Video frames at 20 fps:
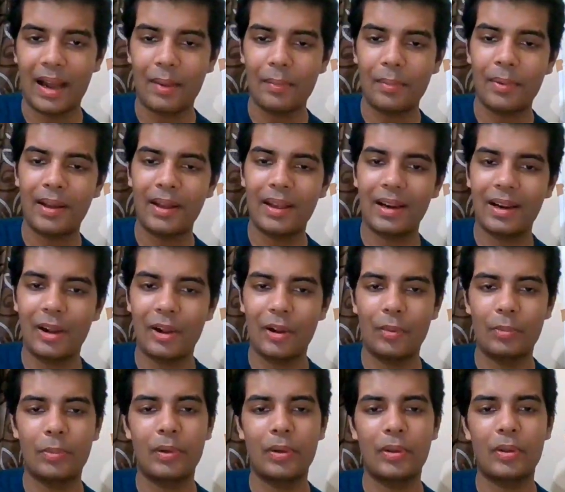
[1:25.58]
आप अगर
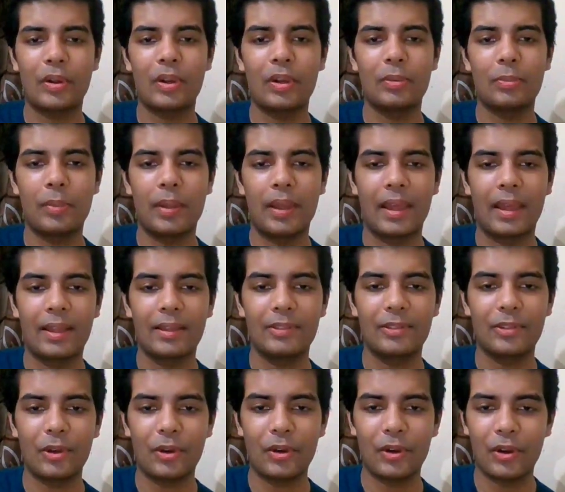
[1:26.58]
गवर्नमेंट कॉलेज में हैं
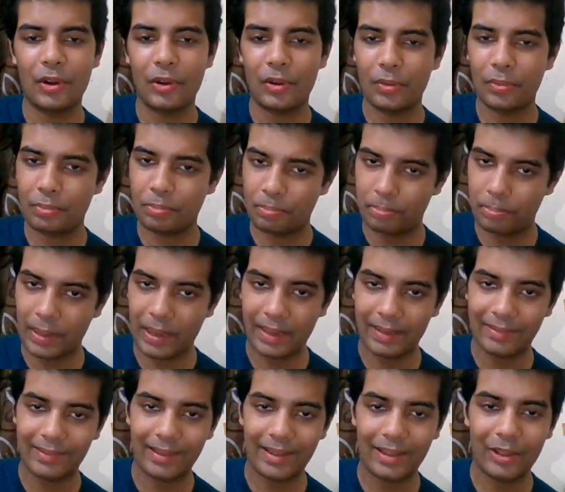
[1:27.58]
तो
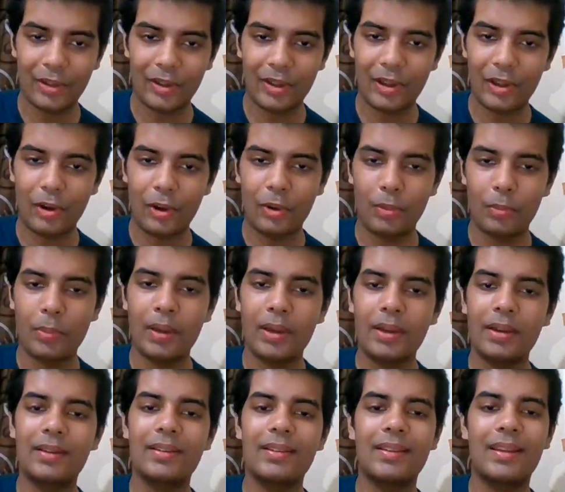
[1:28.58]
पैसा जो है
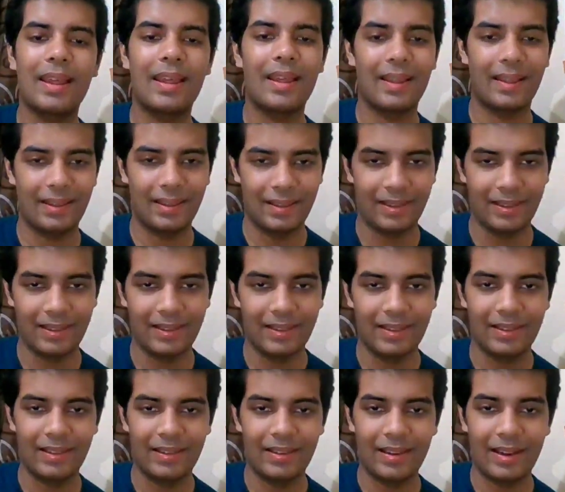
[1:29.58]
गवर्नमेंट देगी
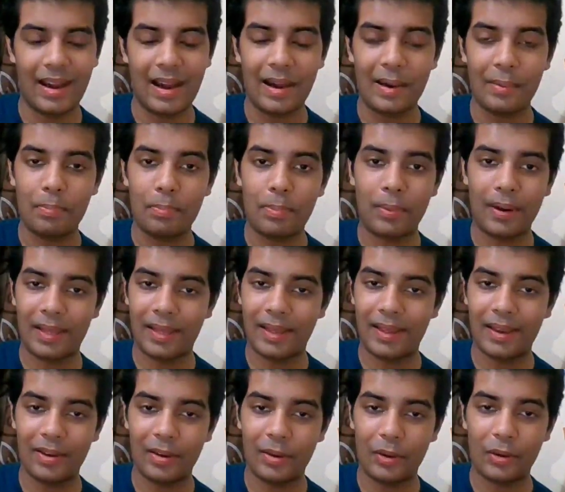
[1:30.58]
आप
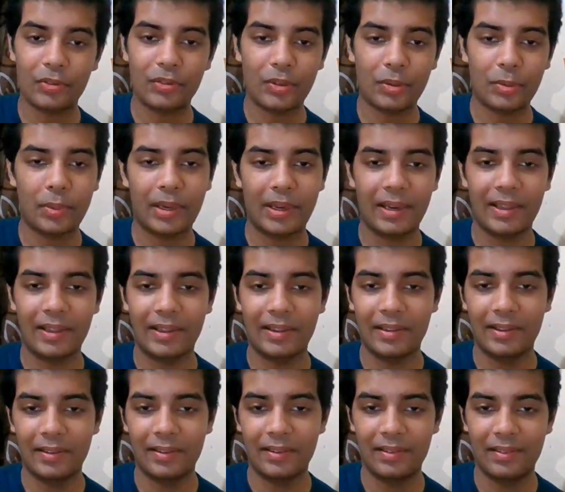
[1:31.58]
पढ़िए डॉक्टर
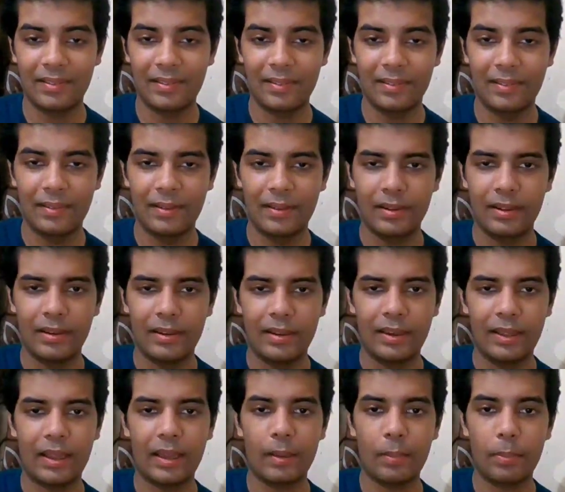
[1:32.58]

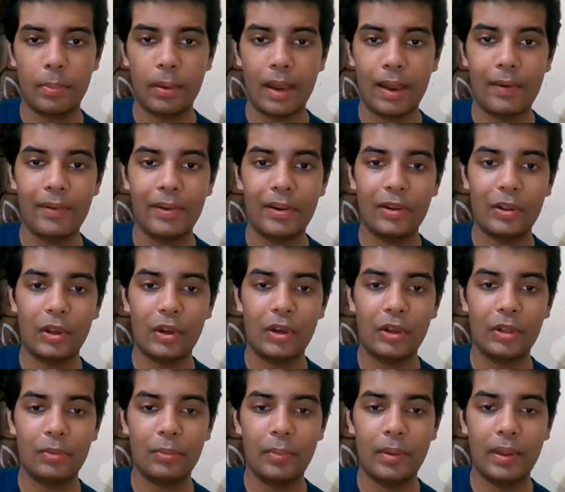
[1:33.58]
बनिए लेकिन प्राइवेट
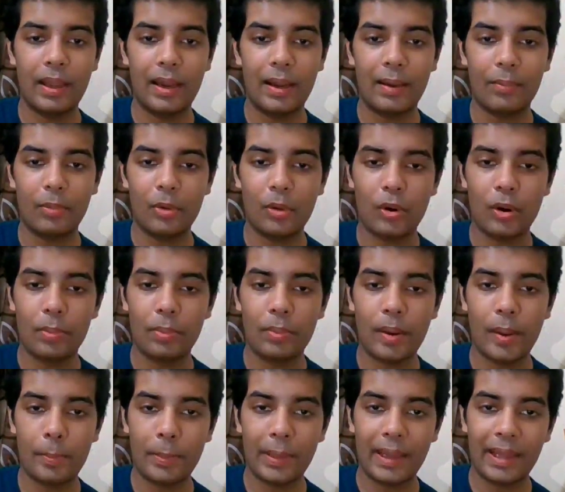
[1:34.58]
कॉलेज में आपको
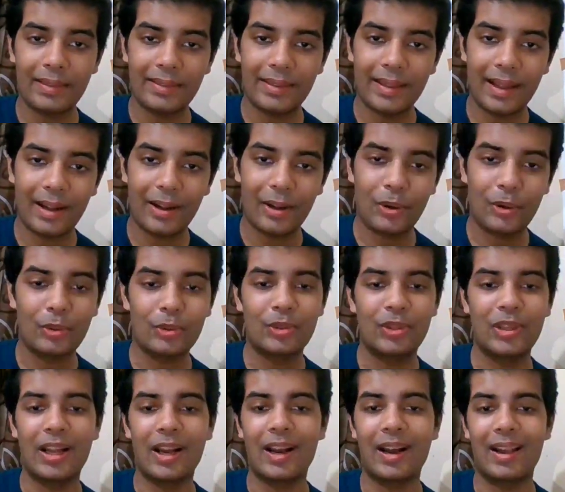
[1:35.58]
अपना पैसा
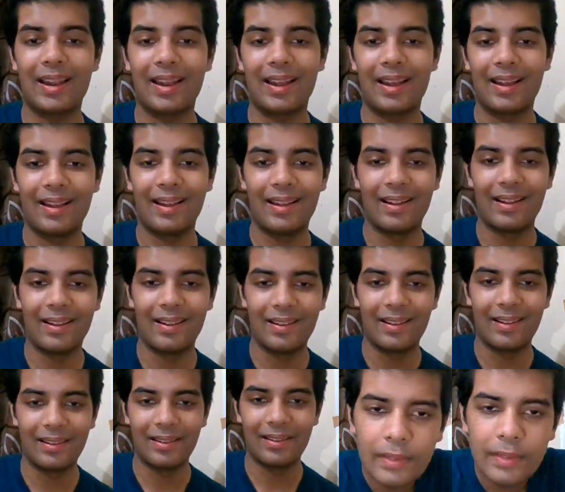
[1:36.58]
खुद लगाना
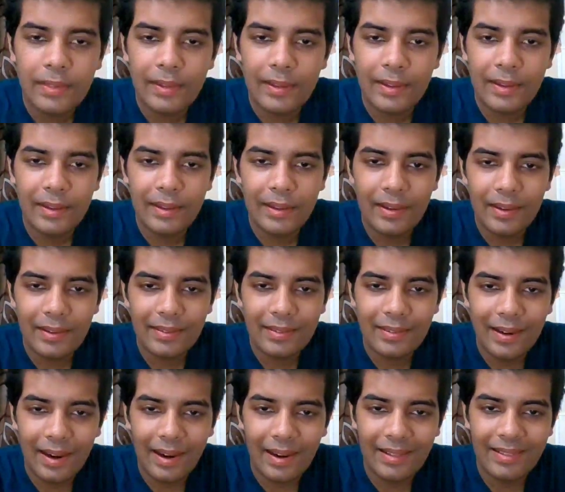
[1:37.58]
है देखिए
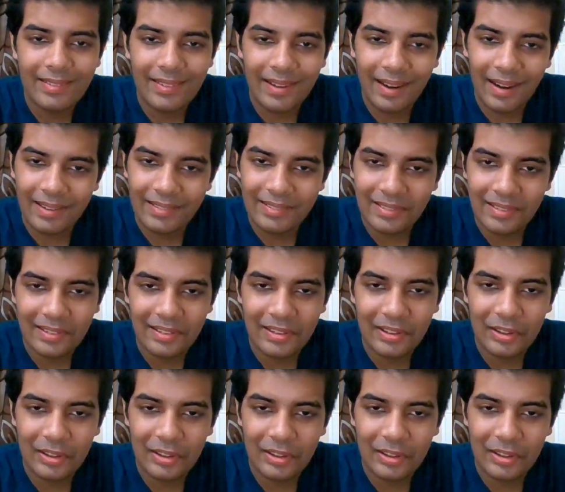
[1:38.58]
साढ़े चार साल